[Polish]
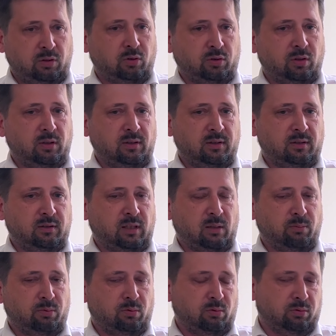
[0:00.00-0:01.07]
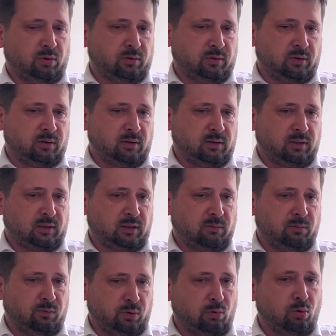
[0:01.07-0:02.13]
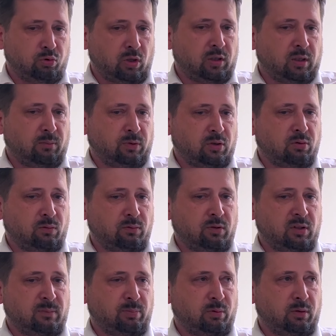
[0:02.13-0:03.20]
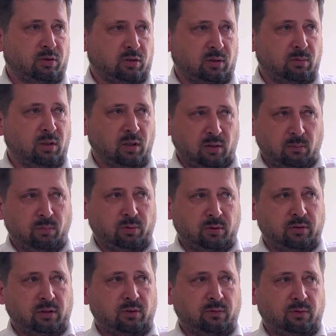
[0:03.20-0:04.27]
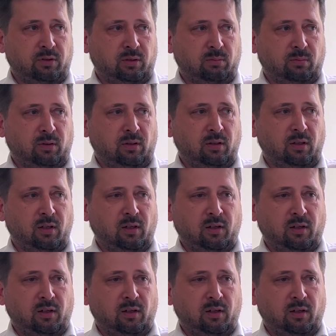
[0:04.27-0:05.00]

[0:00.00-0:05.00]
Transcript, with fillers: to, co jest tabu, to, co jest takim wykluczeniem też również społecznym, bo to też widzimy,